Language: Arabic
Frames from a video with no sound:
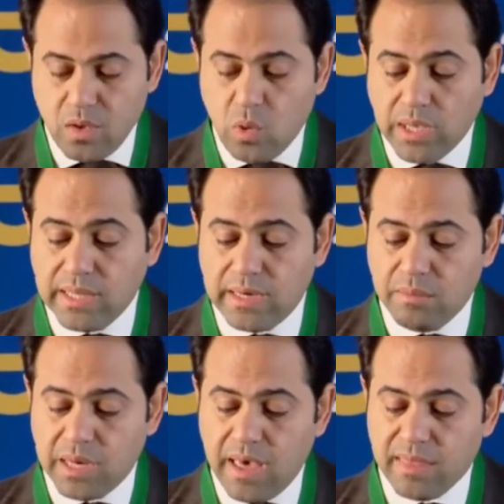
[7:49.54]

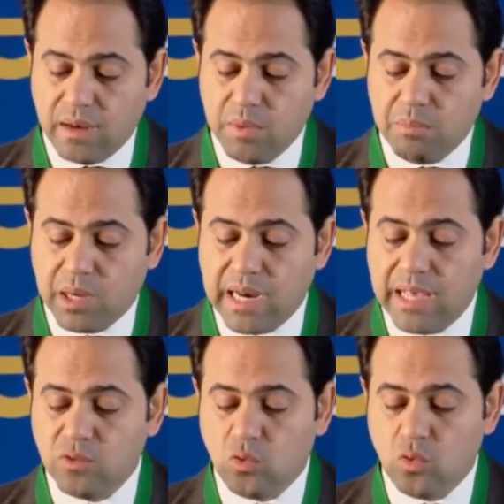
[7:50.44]
وانني من هذا المنبر
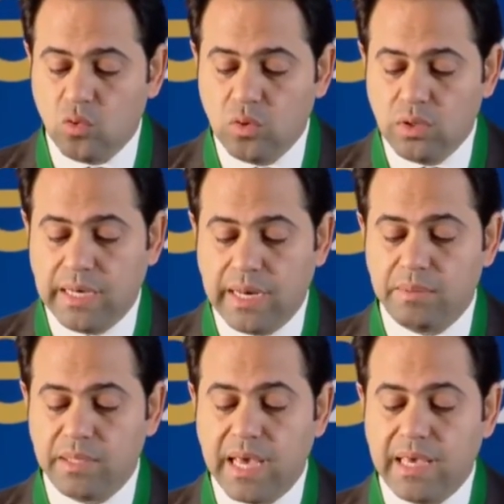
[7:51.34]
لادعو الى
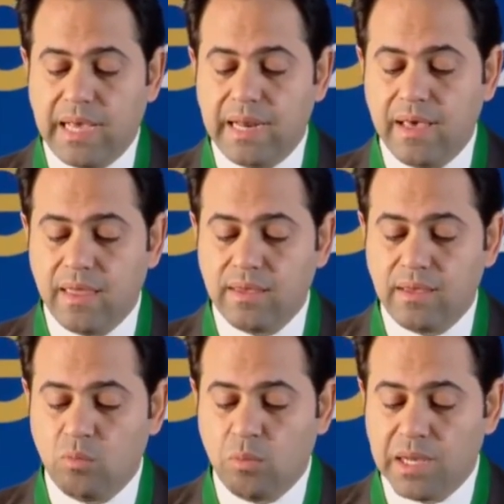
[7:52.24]
البناء على
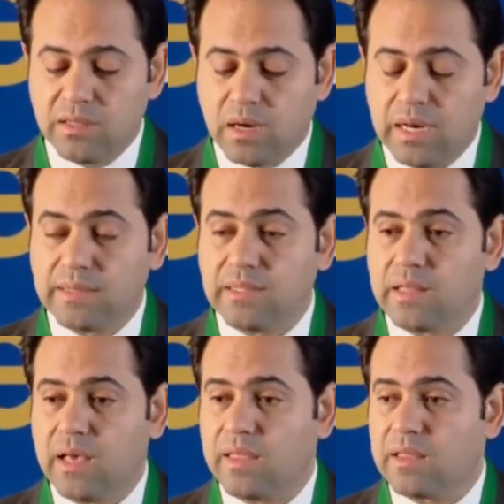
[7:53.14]
هذه المبادره التي
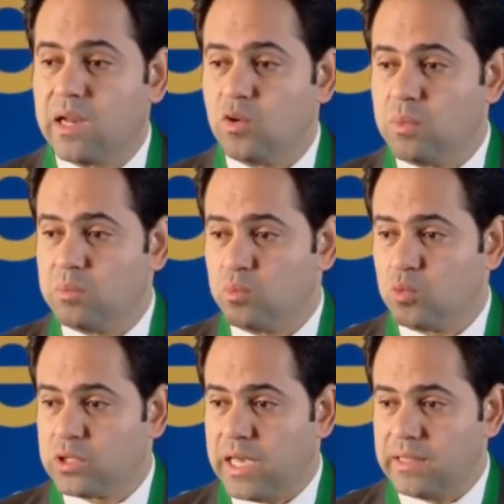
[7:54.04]
اتخذتها الامم
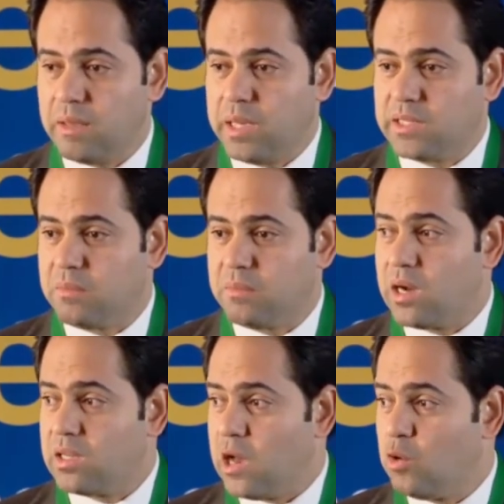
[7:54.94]
المتحده
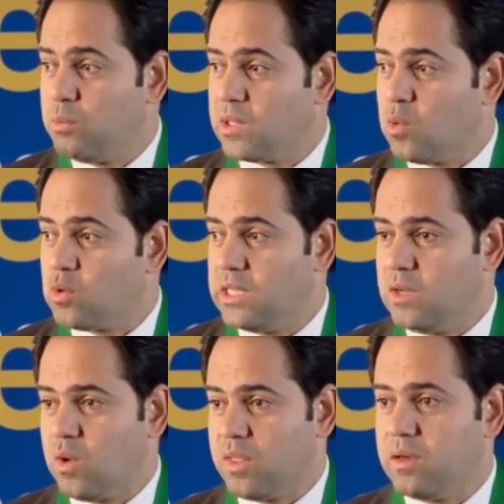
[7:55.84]
باعتبار يوم توقيع
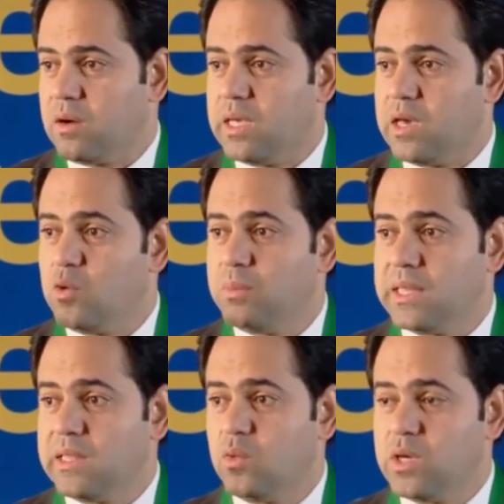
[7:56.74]
الوثيقه يوما
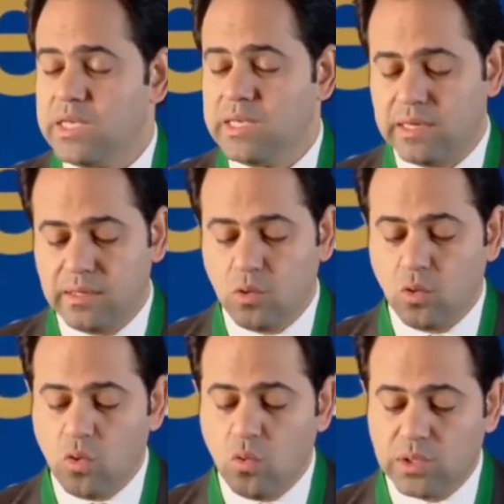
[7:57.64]
دوليا
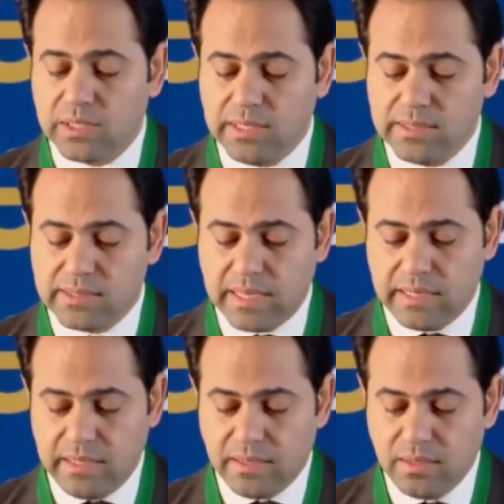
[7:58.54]
للاخوه
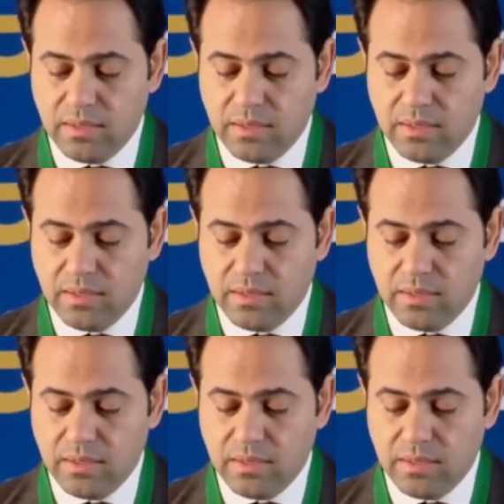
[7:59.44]
الانسانيه